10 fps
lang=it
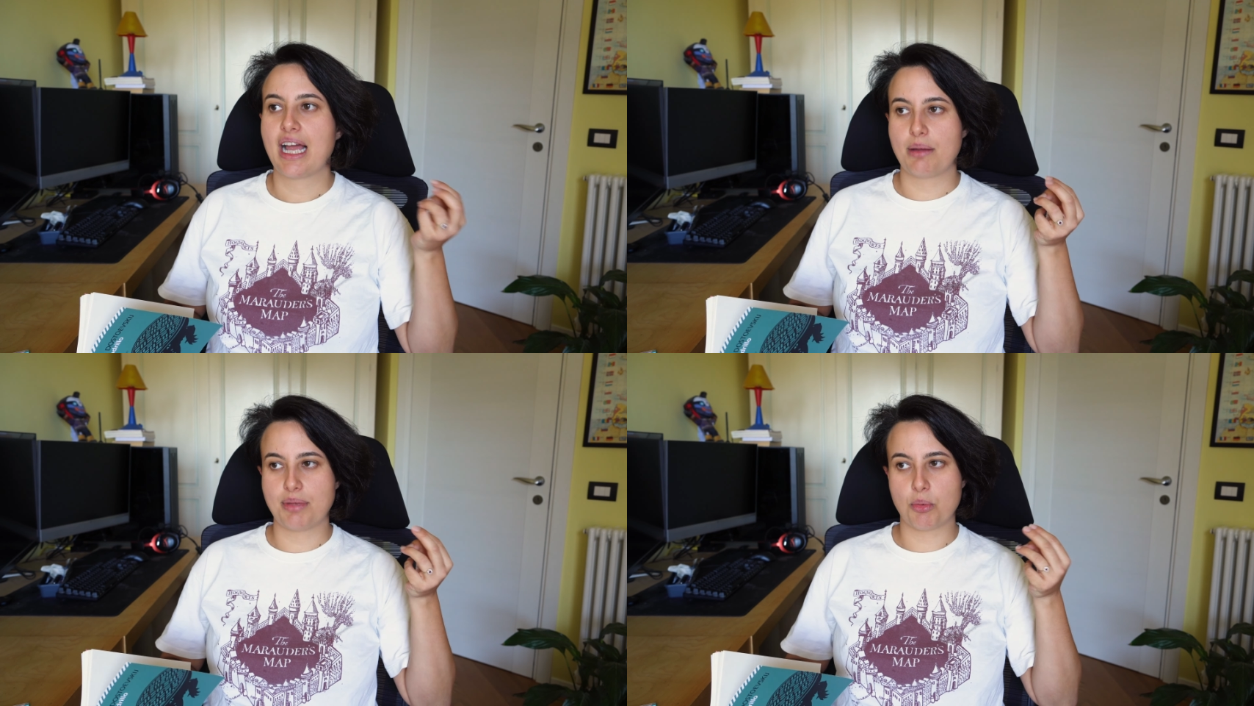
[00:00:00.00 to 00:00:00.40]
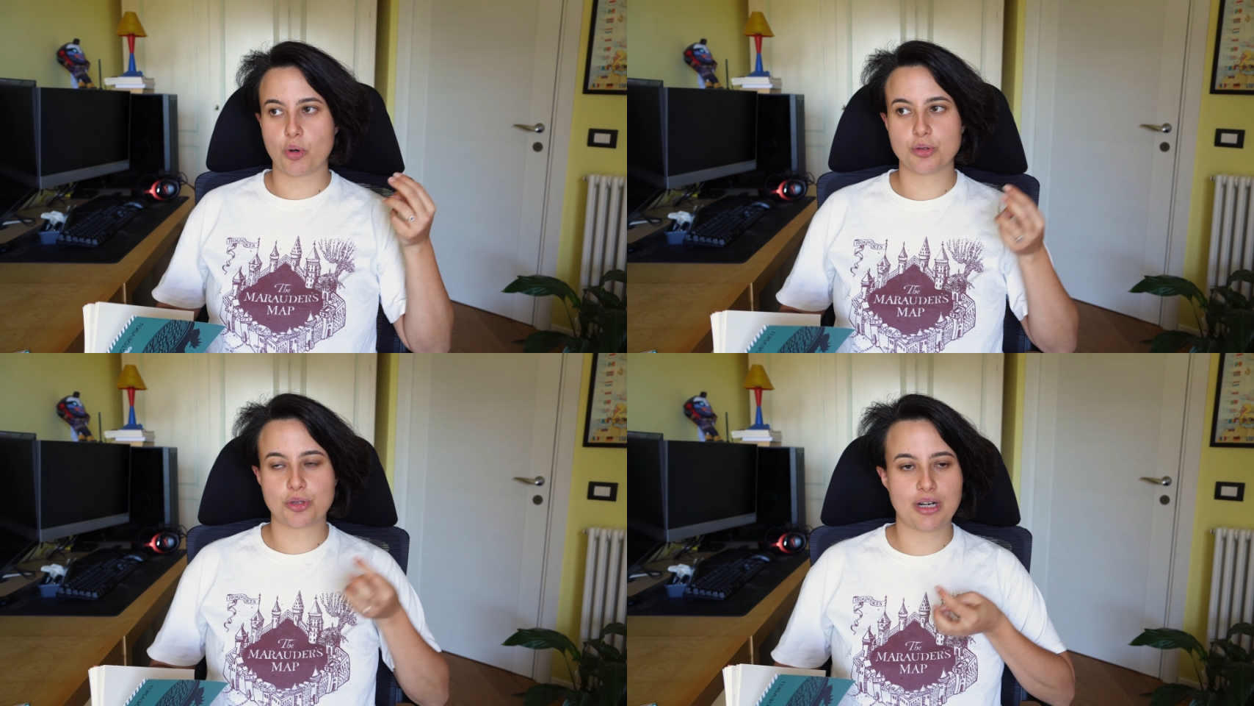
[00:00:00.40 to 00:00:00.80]
Abbiamo
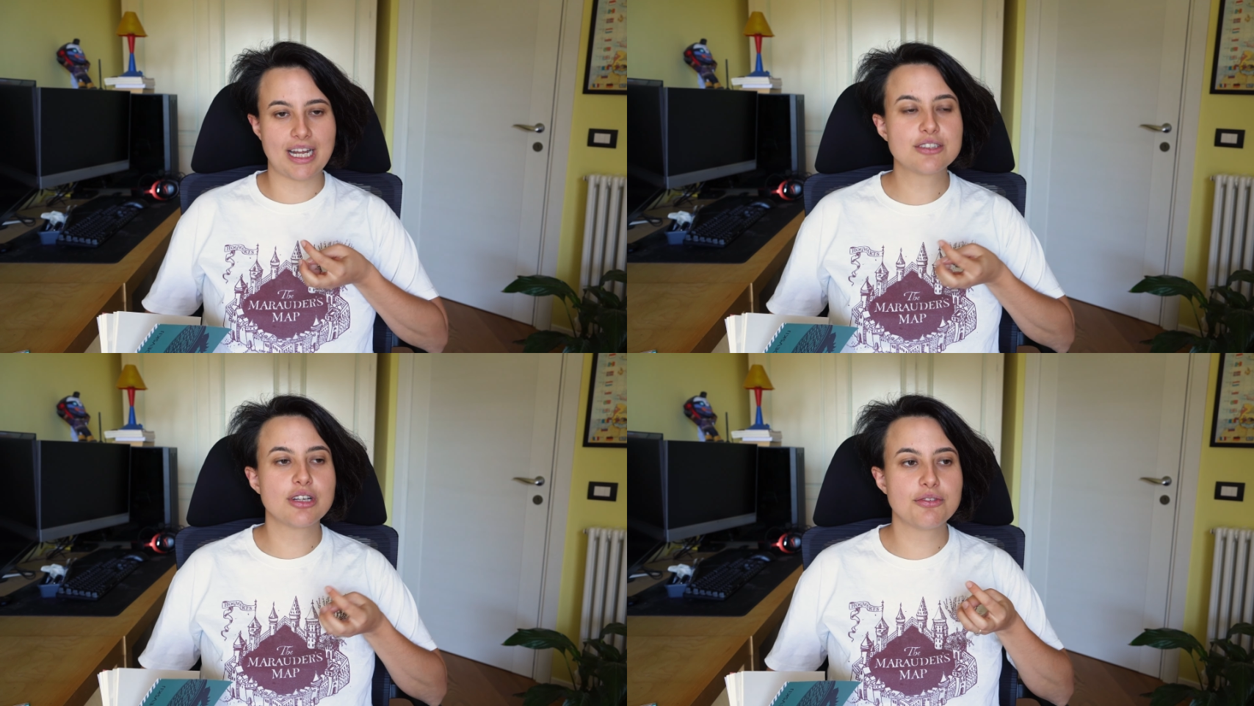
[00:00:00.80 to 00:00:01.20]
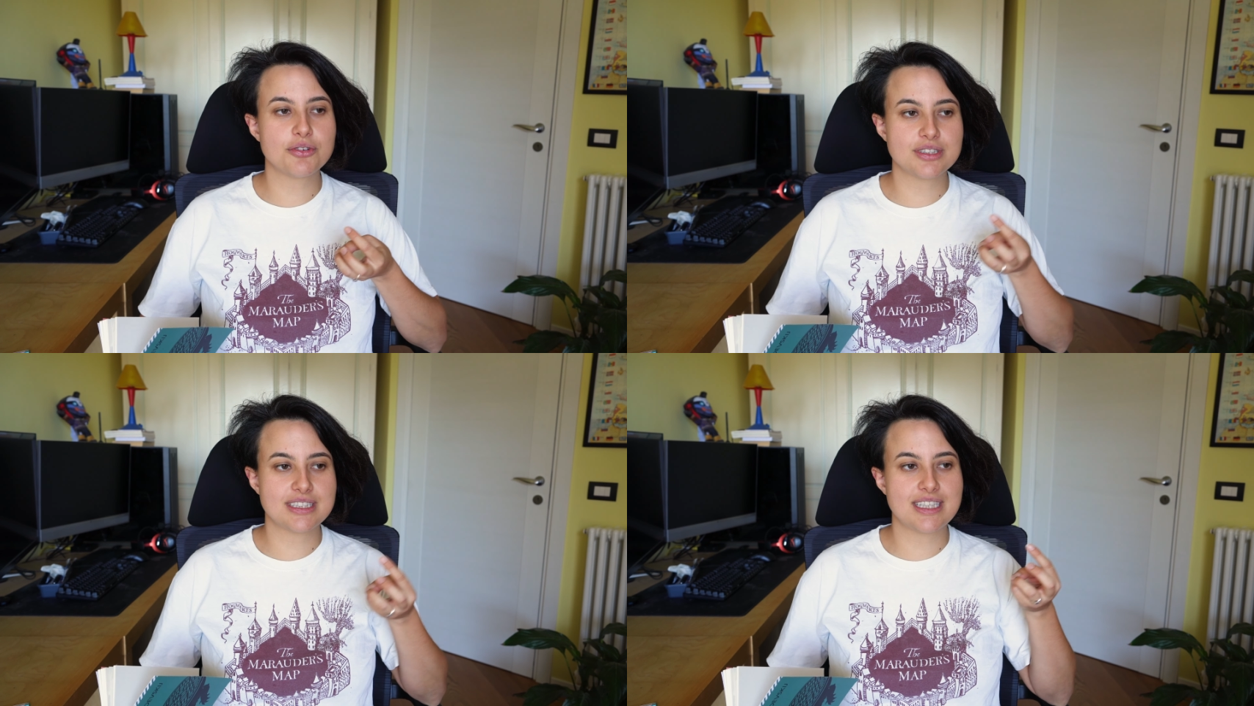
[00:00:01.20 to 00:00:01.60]
controllato le
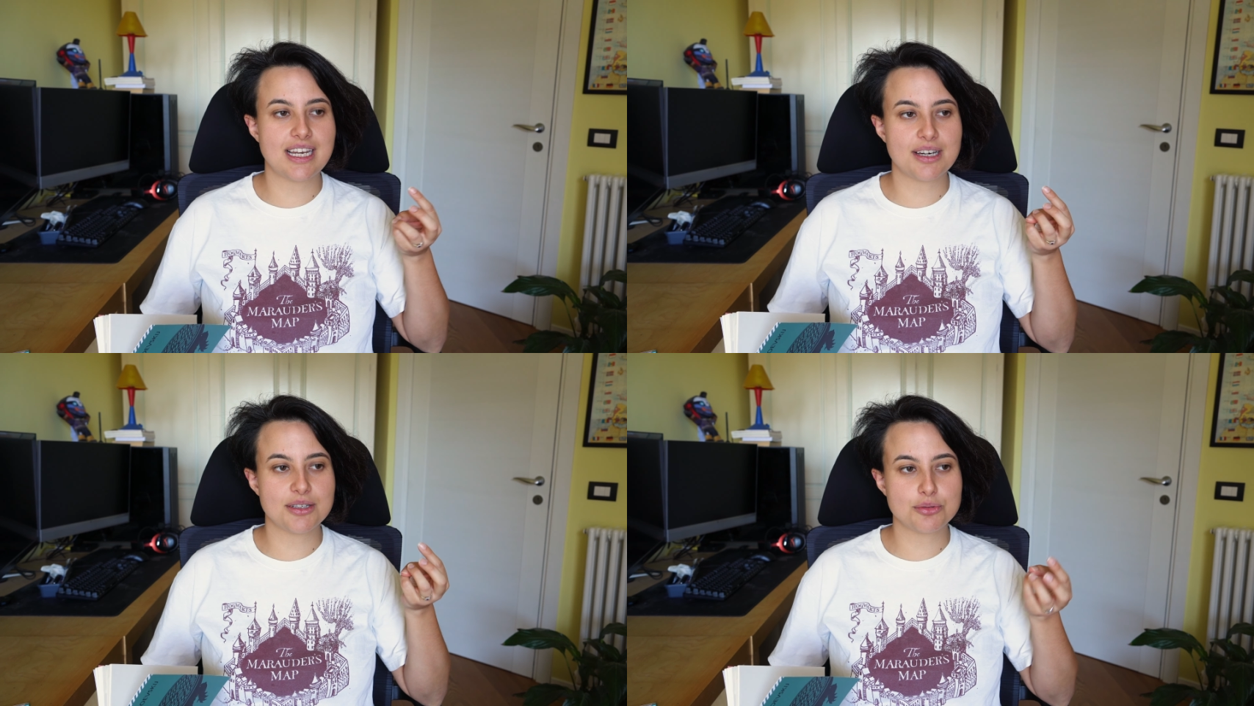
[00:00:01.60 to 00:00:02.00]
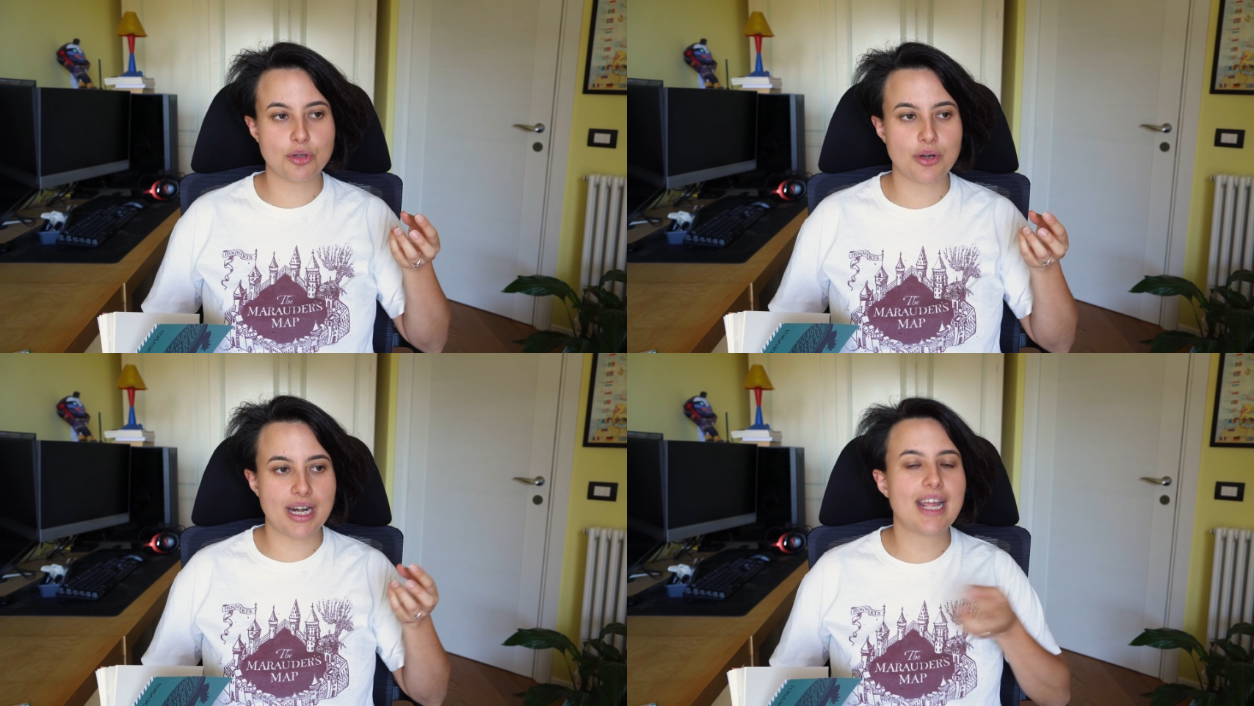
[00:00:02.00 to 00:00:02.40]
fonti
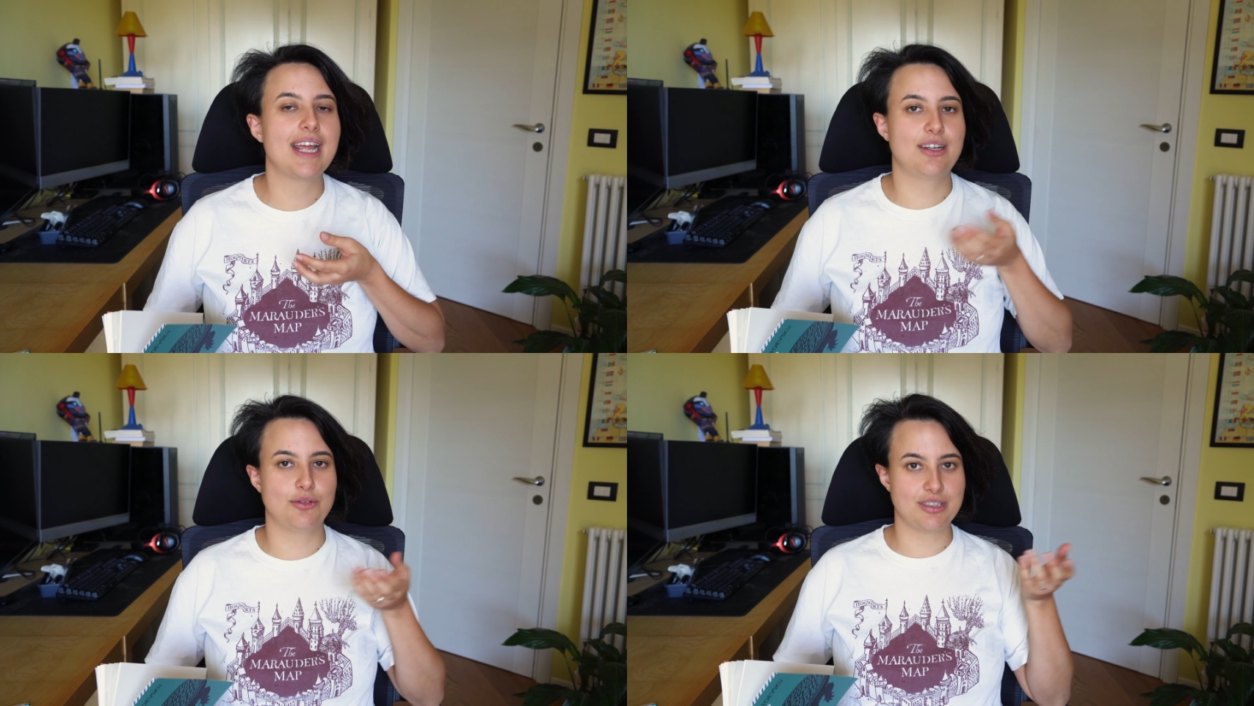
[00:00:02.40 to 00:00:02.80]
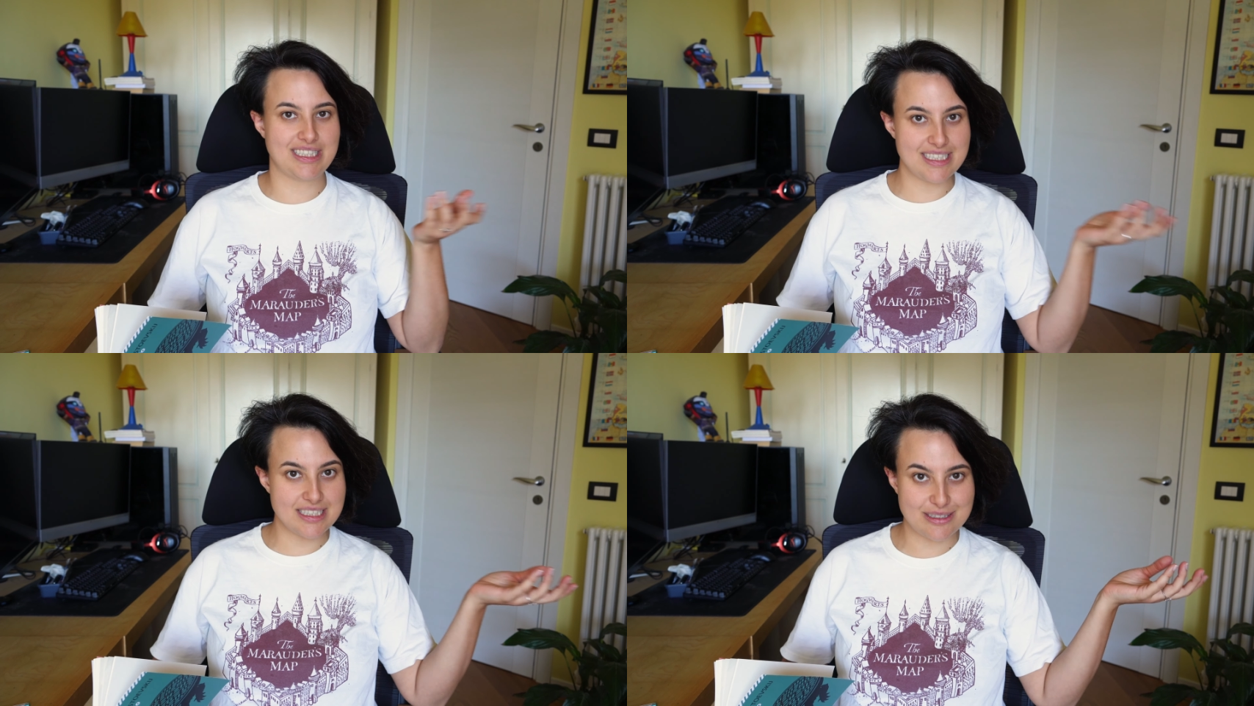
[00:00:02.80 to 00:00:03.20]
dell'autore e non
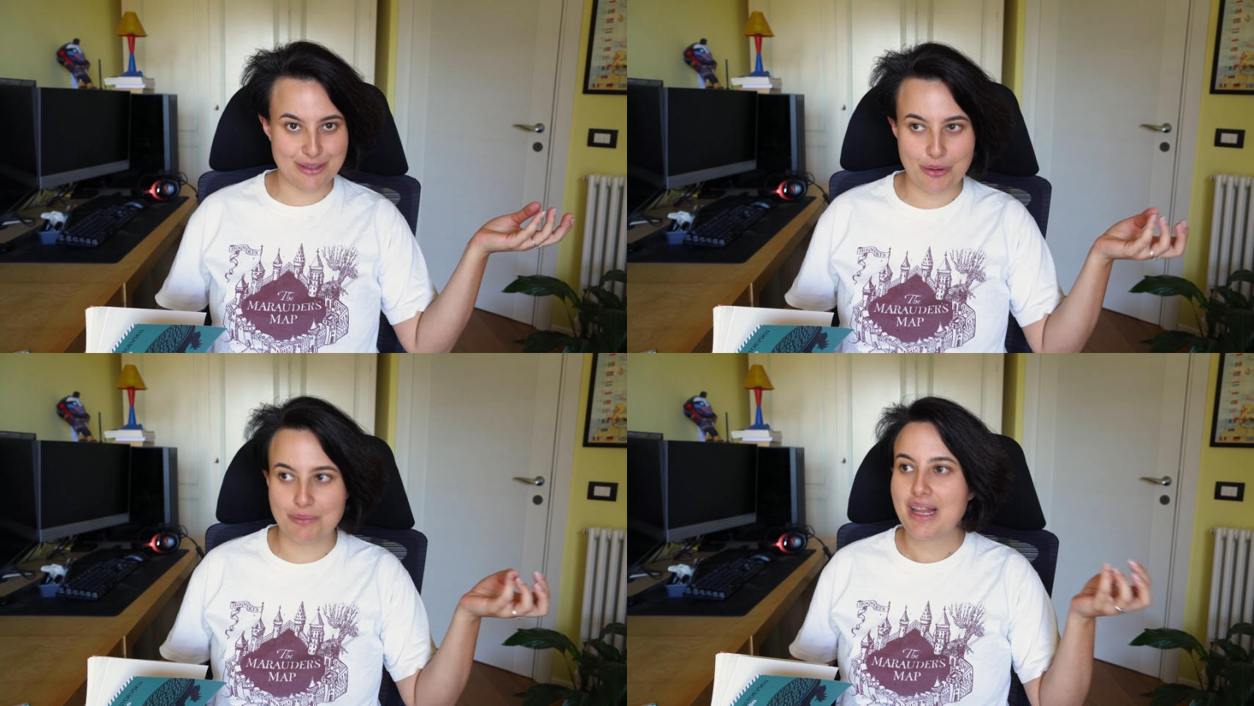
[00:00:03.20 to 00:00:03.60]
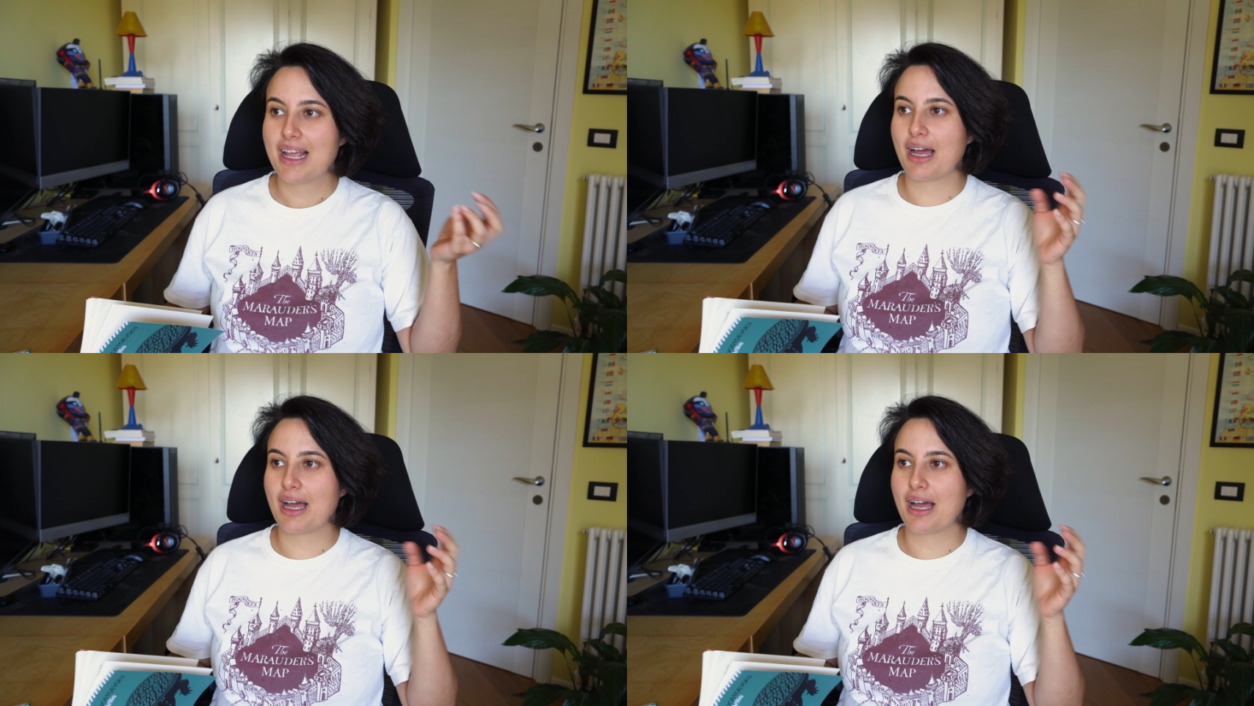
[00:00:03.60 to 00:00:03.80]
esistono.